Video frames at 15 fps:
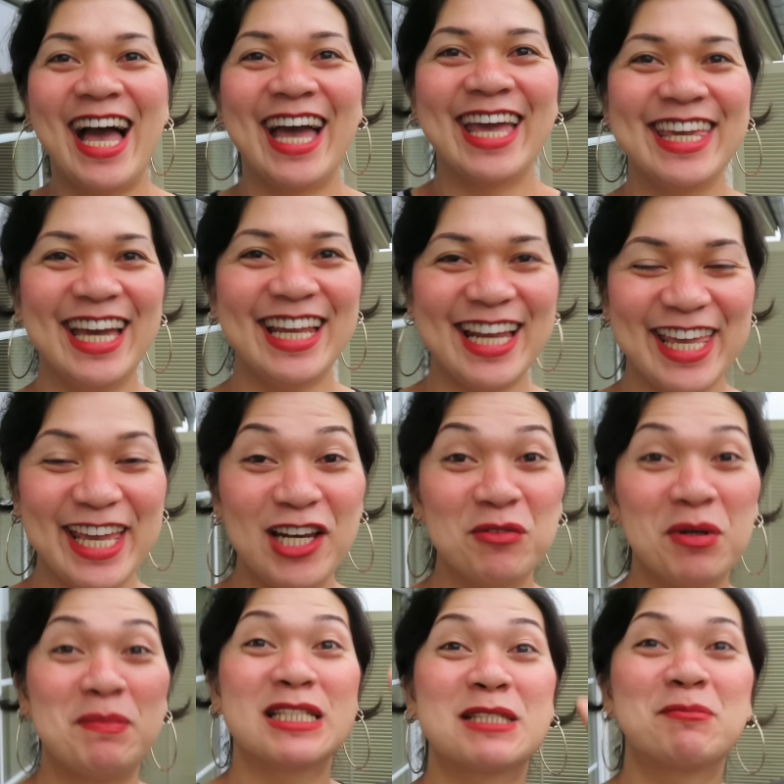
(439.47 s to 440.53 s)
Ayan, ayan,
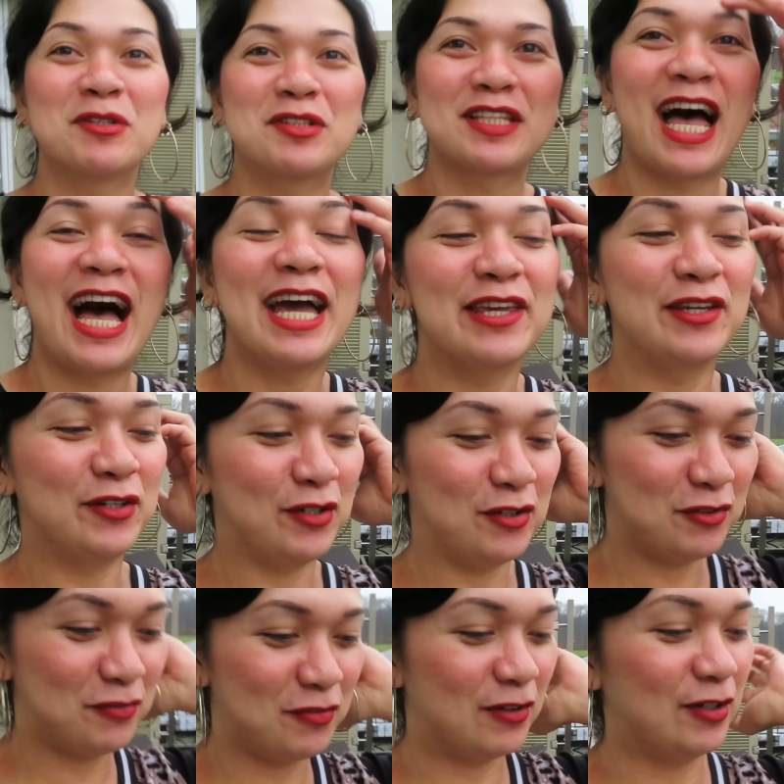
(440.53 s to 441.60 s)
lumabas po
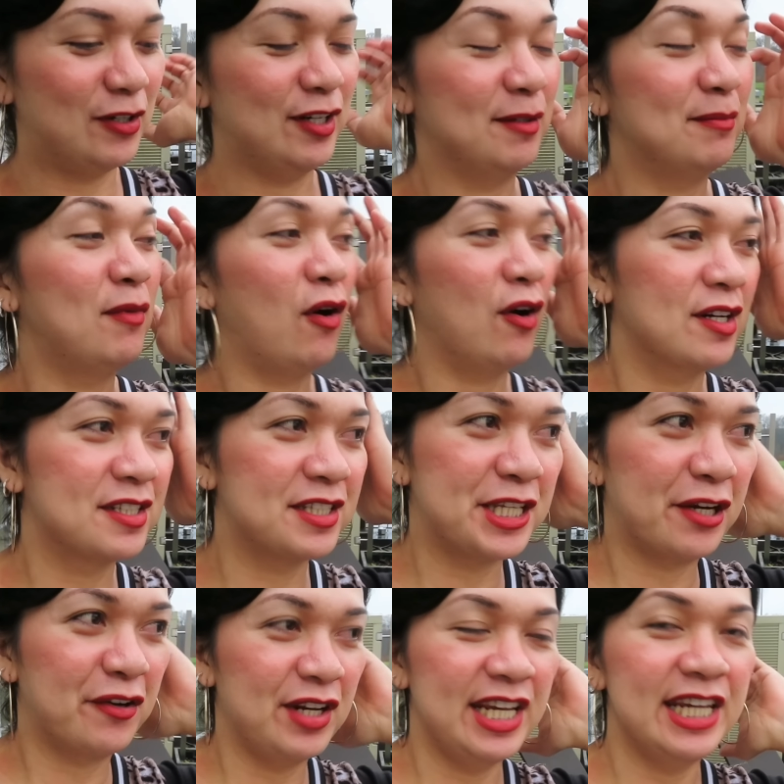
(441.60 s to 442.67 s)
tayo for a more
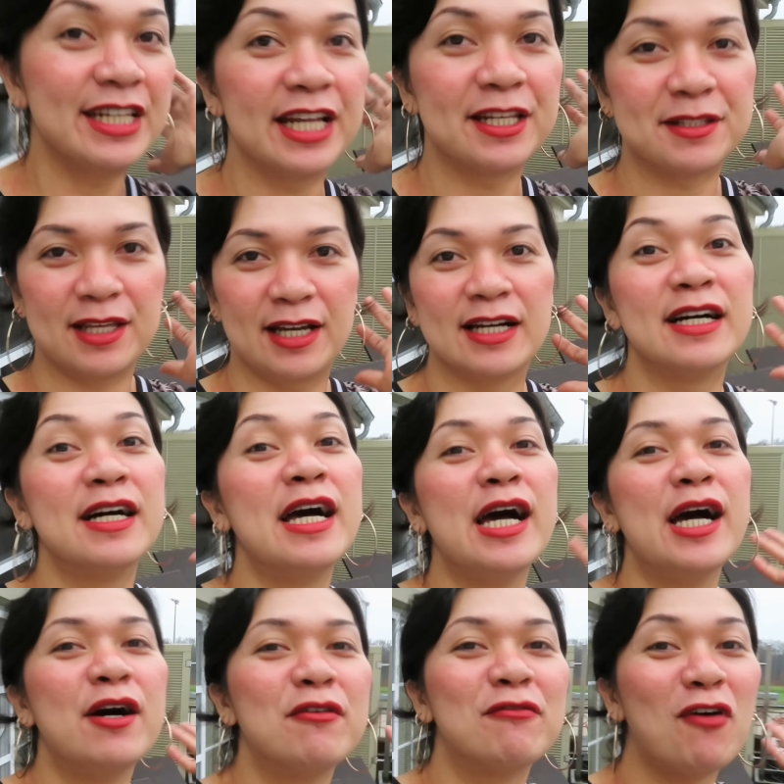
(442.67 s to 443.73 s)
serene at uh,
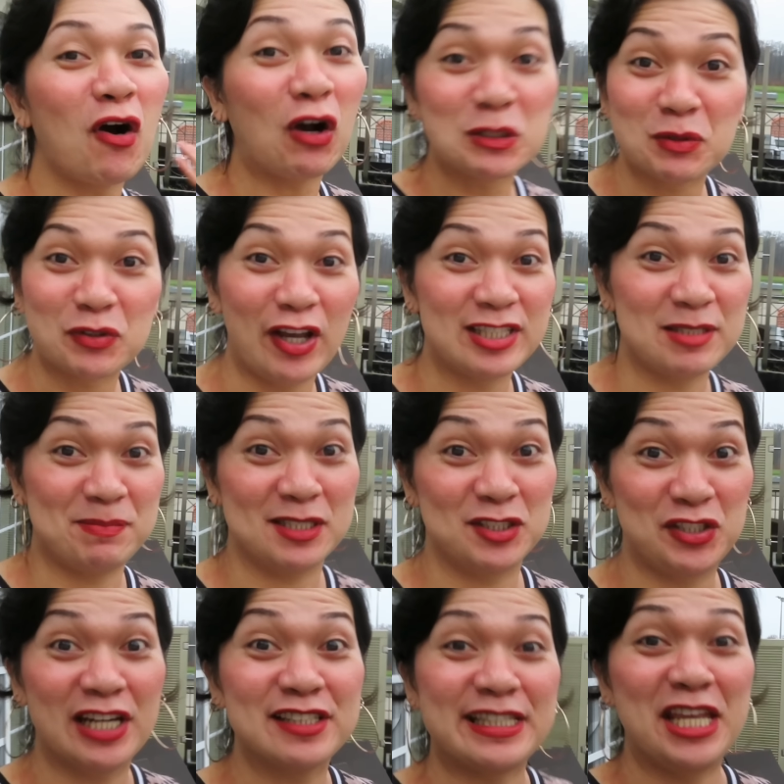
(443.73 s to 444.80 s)
focus po tayo sa
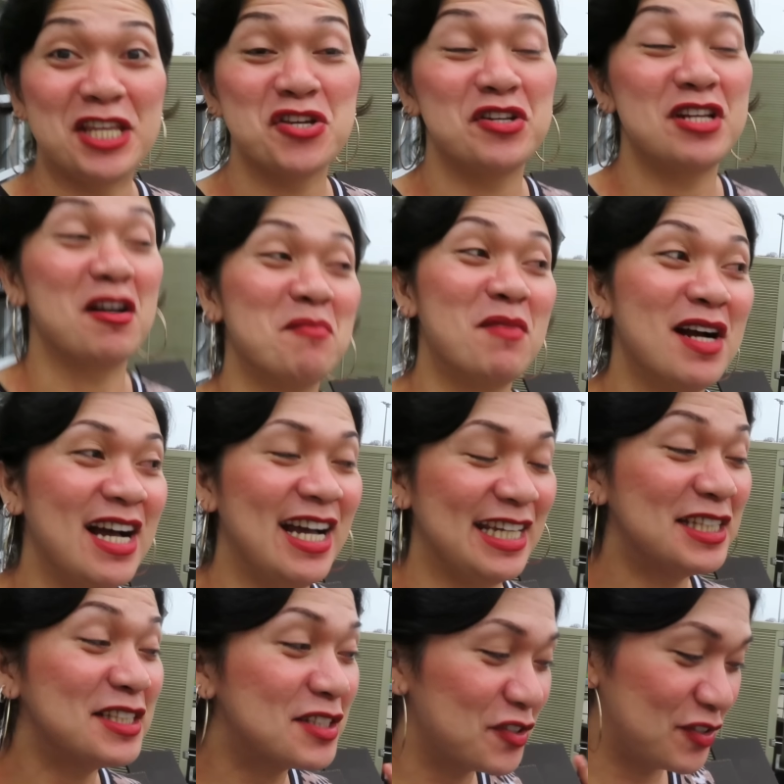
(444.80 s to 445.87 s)
pag-share sa inyo ng mga
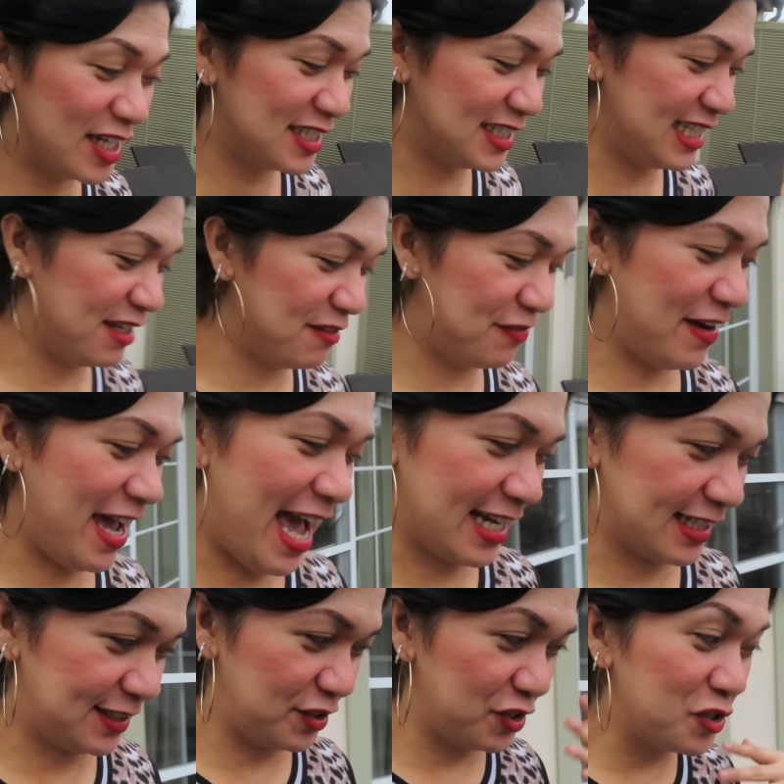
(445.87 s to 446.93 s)
interesting
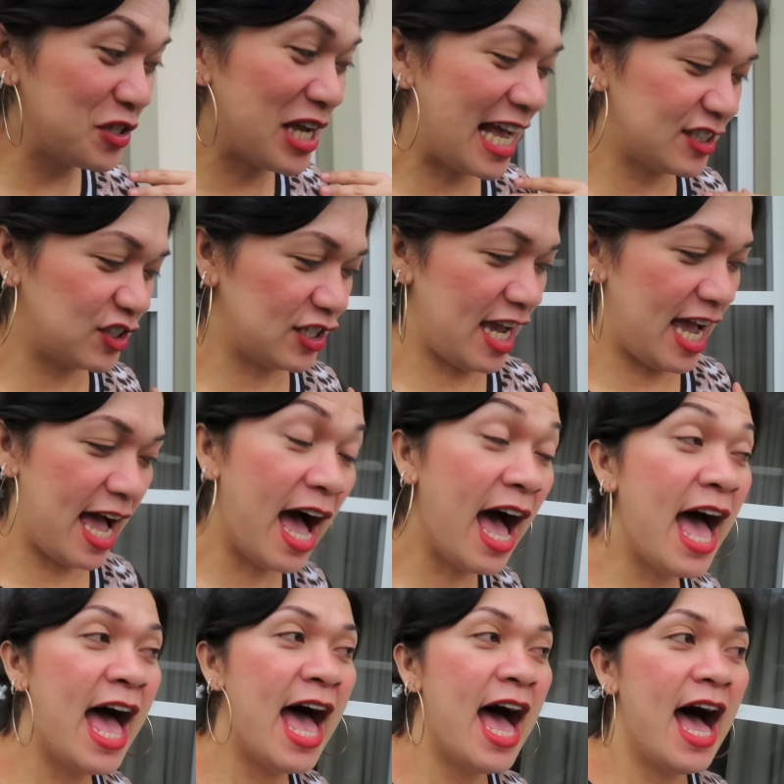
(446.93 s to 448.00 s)
facts. So yun nga siya,
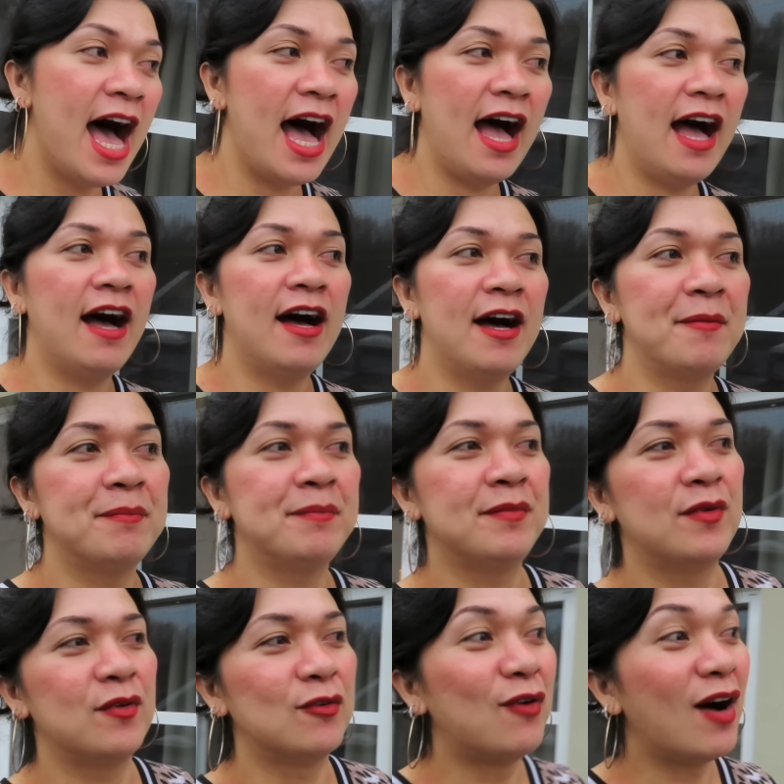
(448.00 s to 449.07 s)
um,
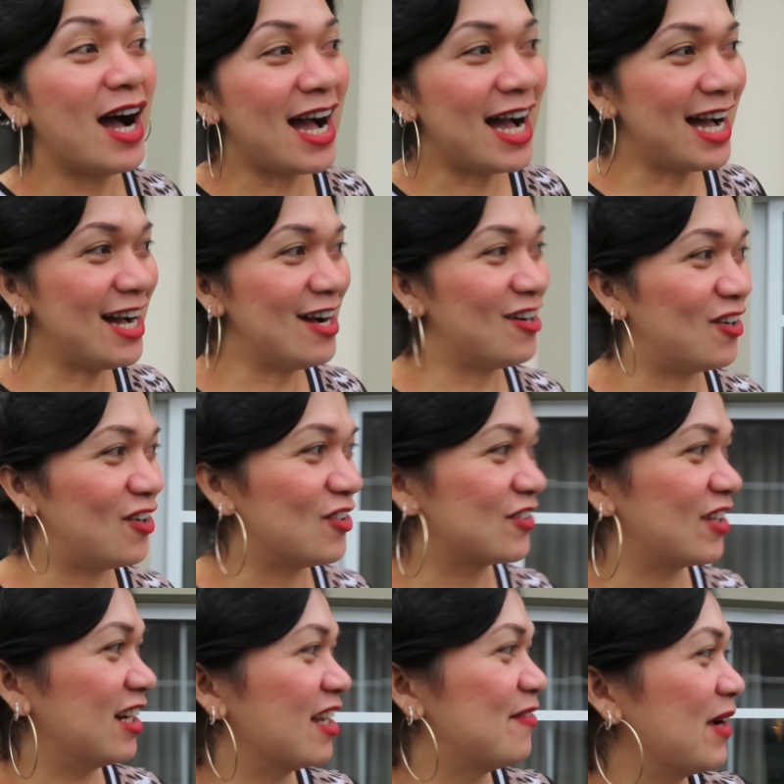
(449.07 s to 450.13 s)
Wow! Oh,
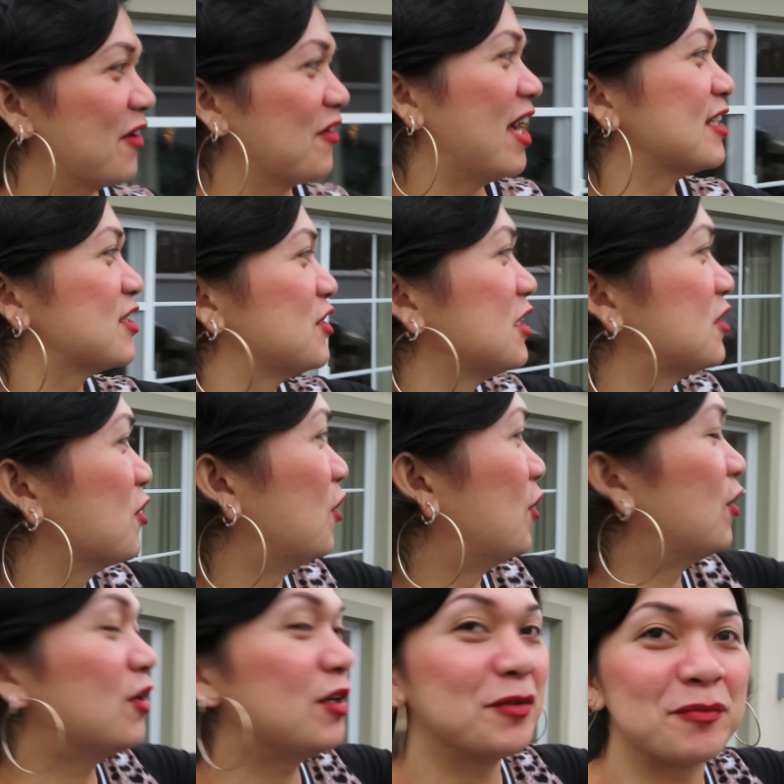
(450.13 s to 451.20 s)
talaga may ranch dito,
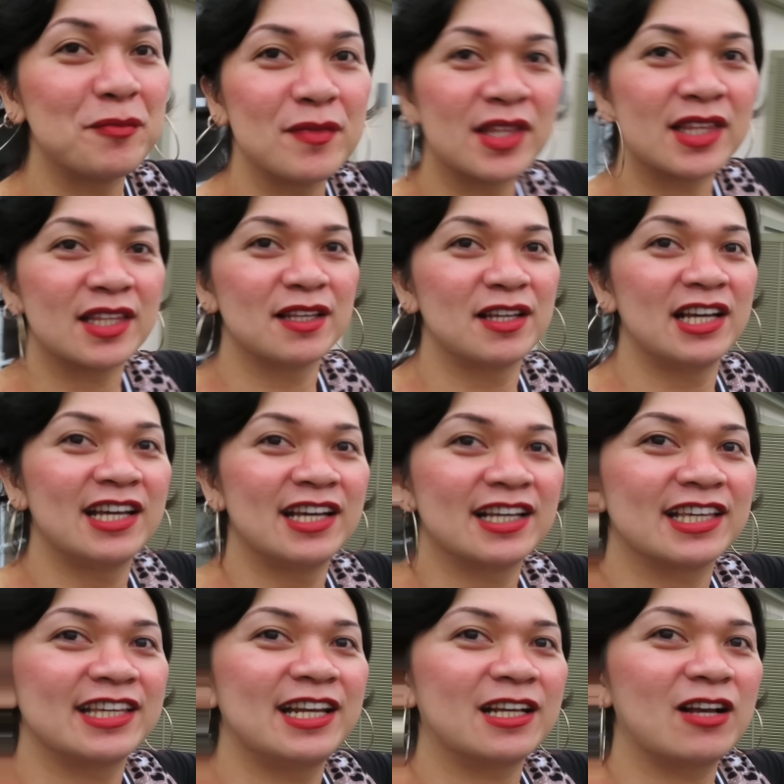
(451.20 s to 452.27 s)
oh.
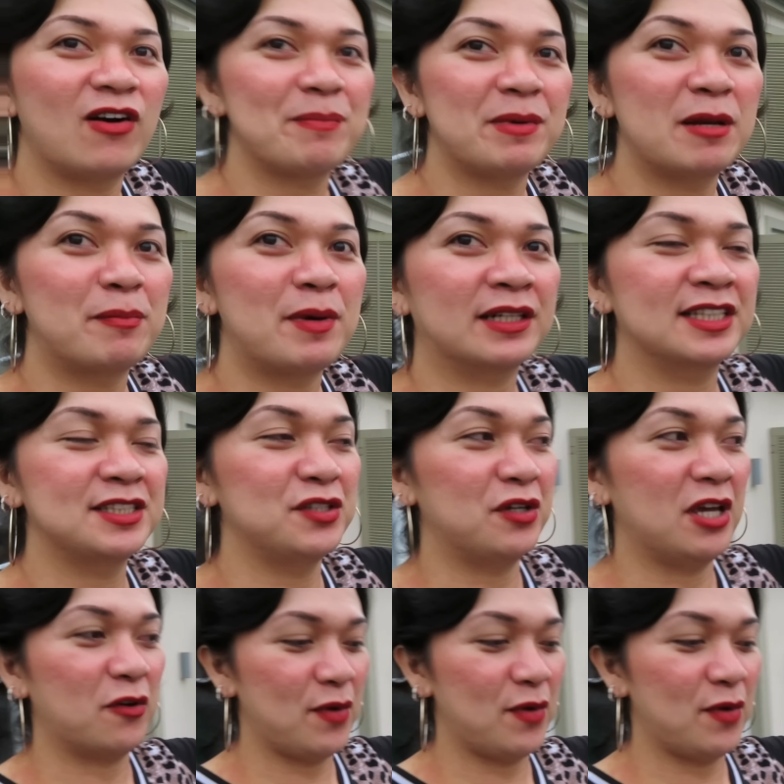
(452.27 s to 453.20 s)
Ginagawa, pinapractice yung